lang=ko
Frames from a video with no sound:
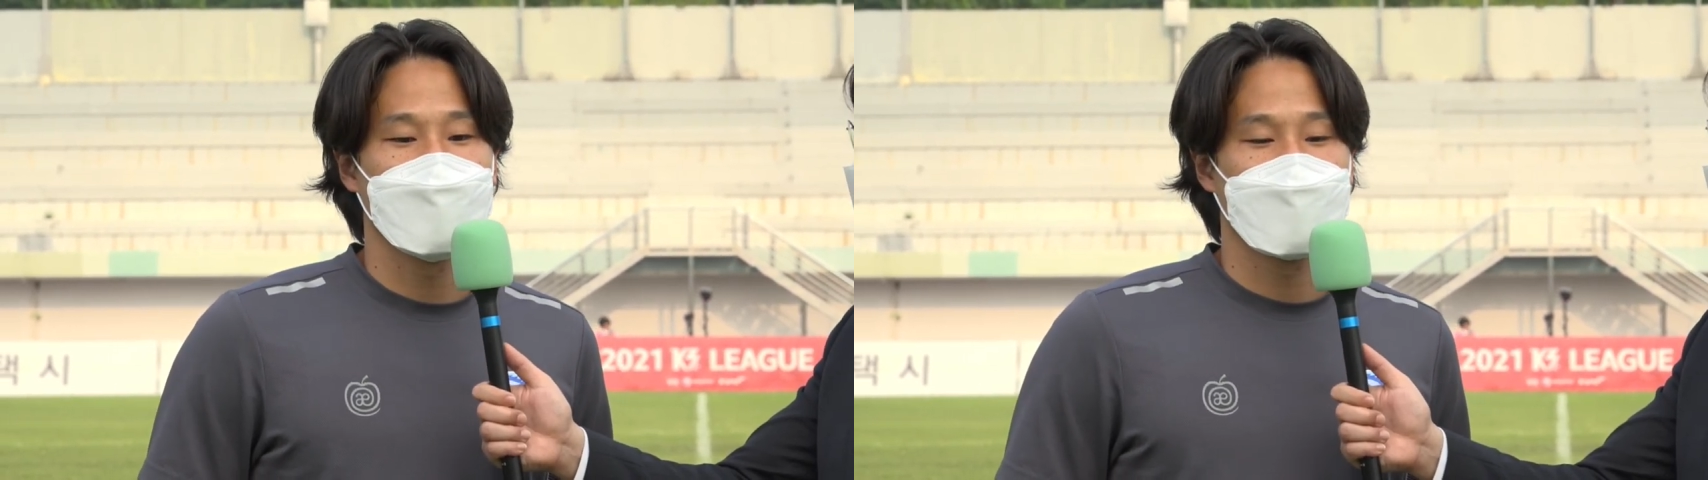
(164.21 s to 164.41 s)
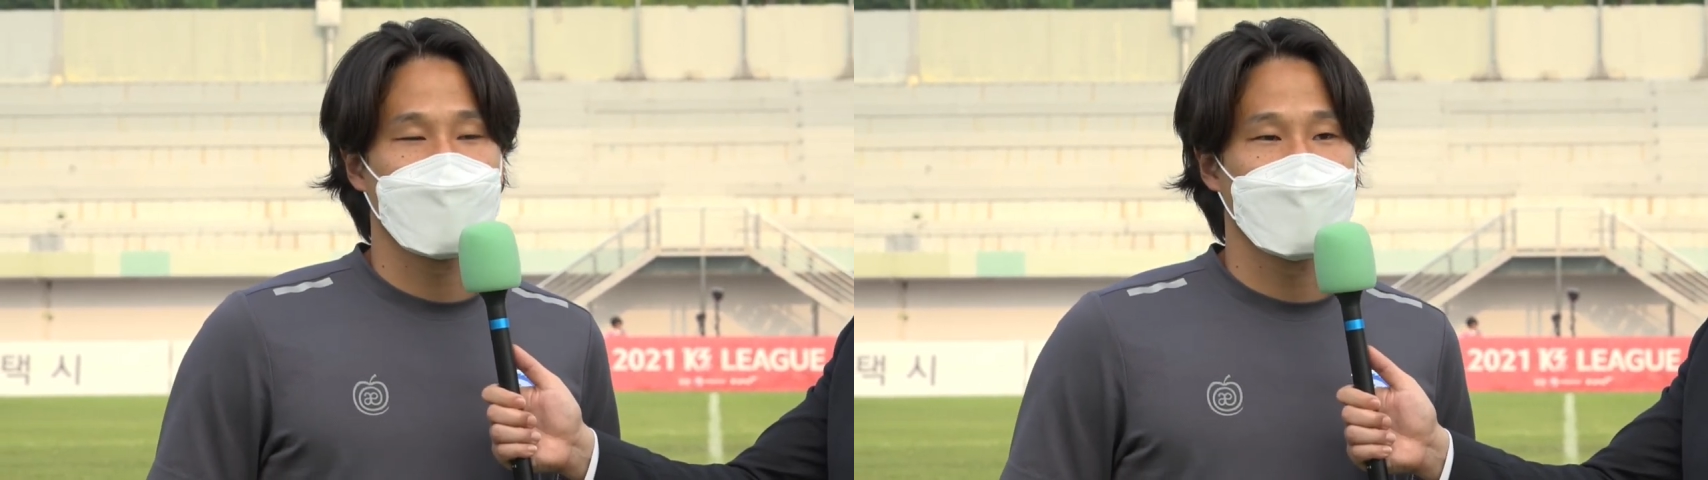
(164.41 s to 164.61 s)

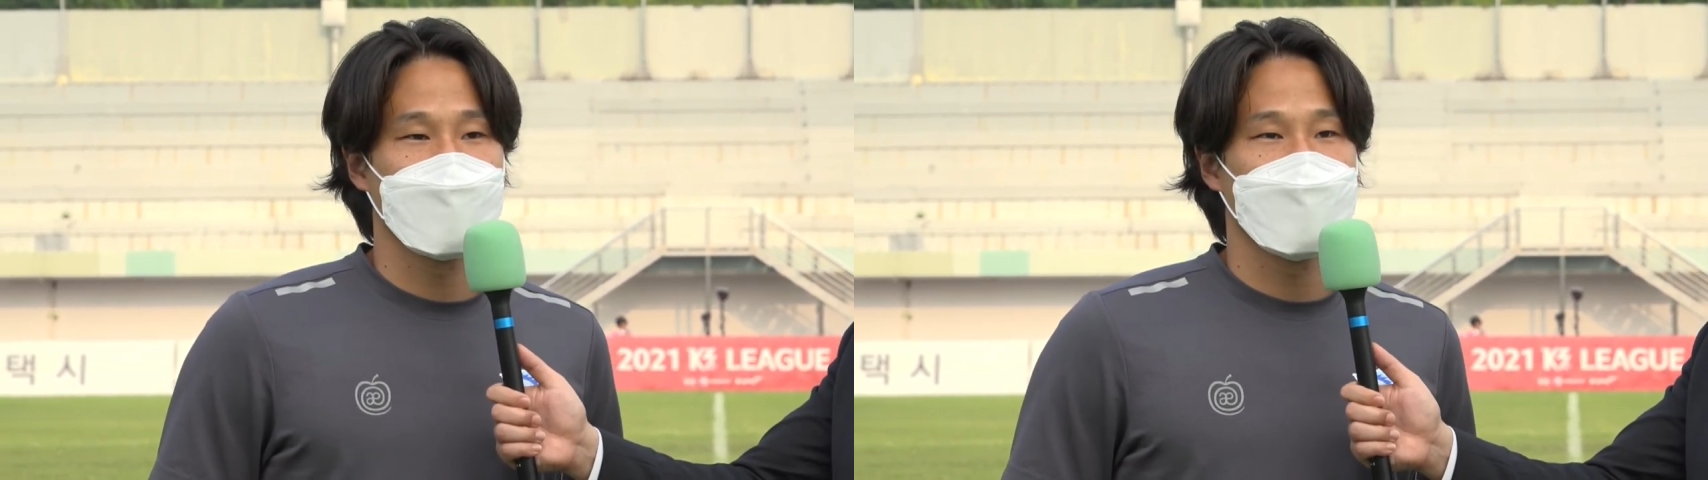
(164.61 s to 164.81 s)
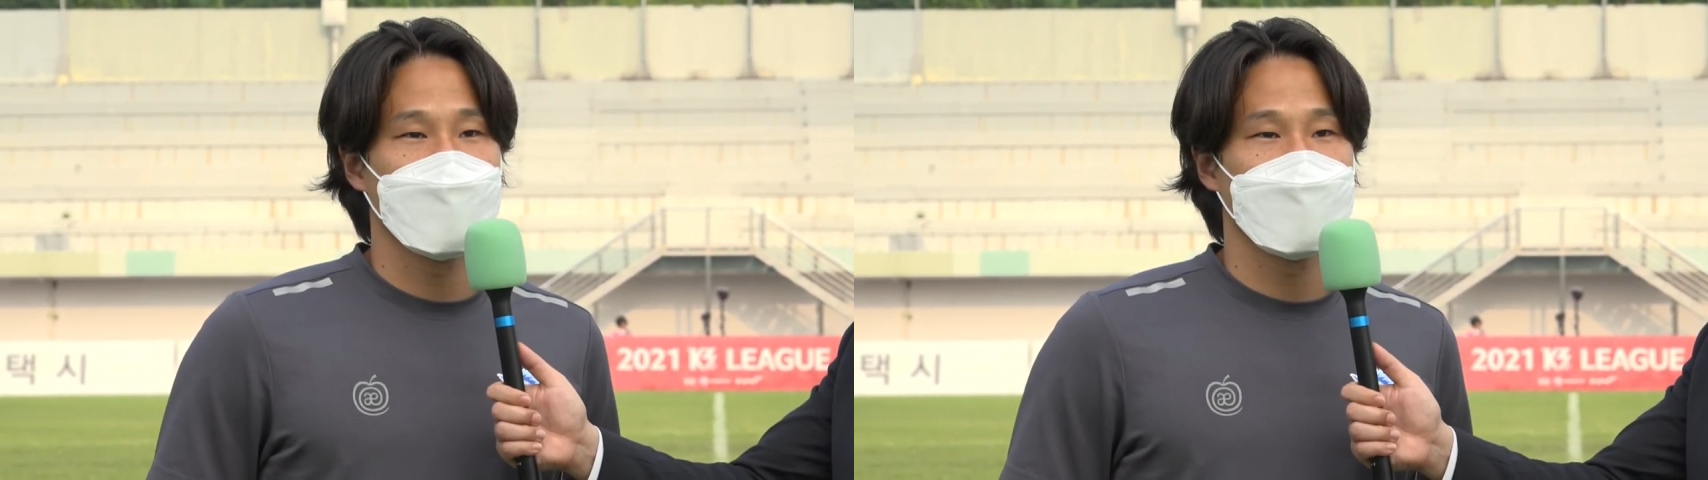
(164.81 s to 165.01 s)

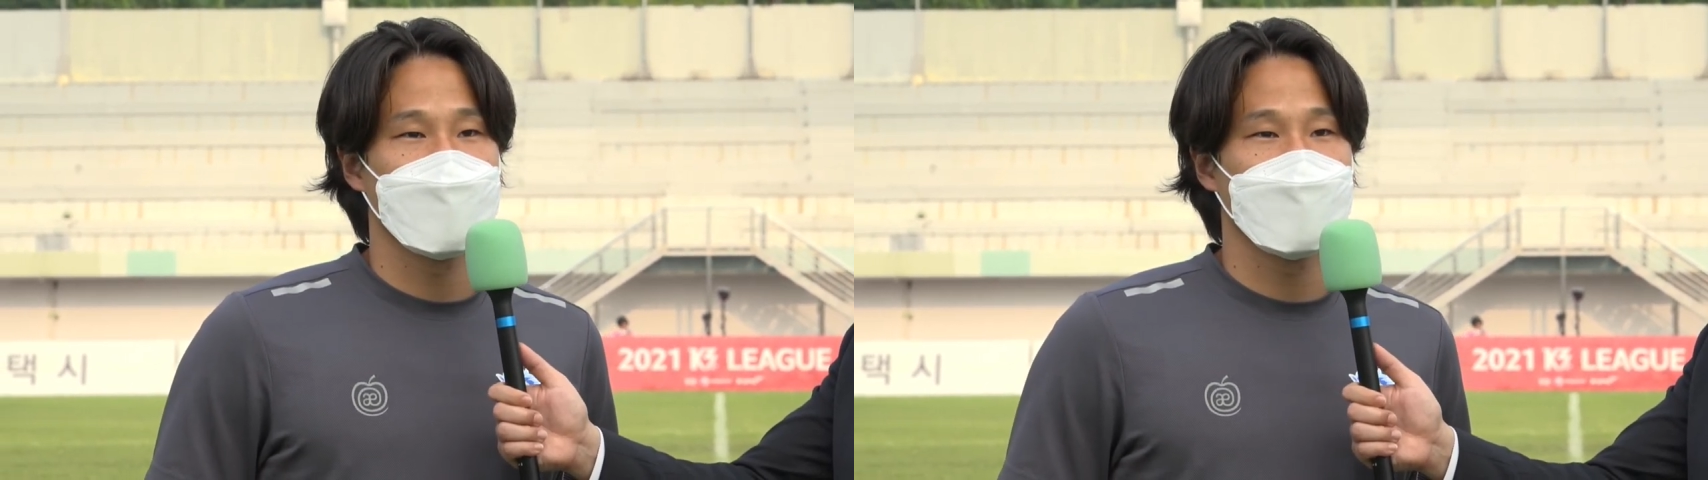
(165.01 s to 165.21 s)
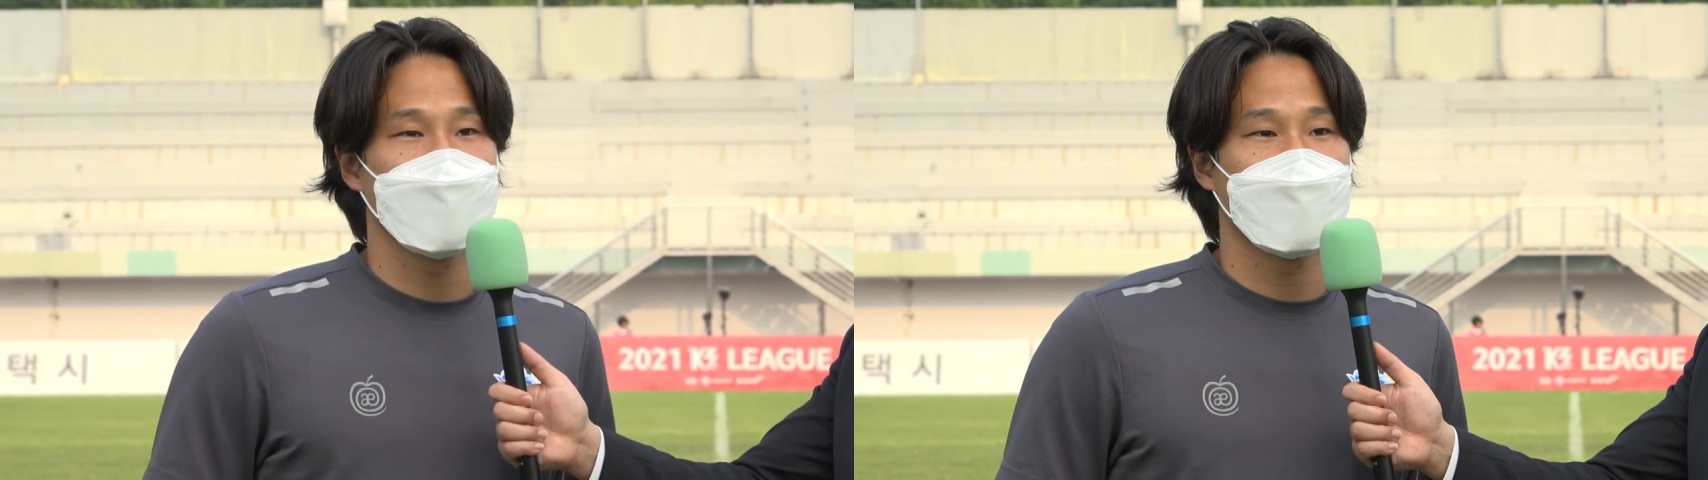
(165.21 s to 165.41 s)

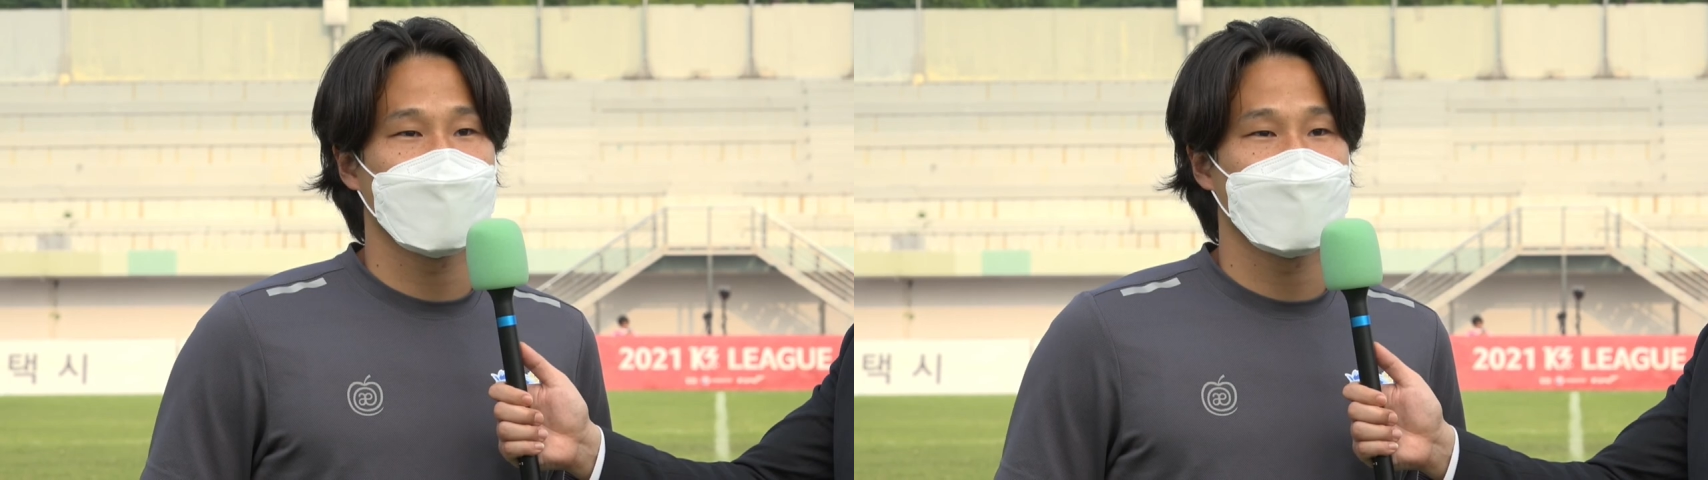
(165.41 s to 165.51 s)
저희가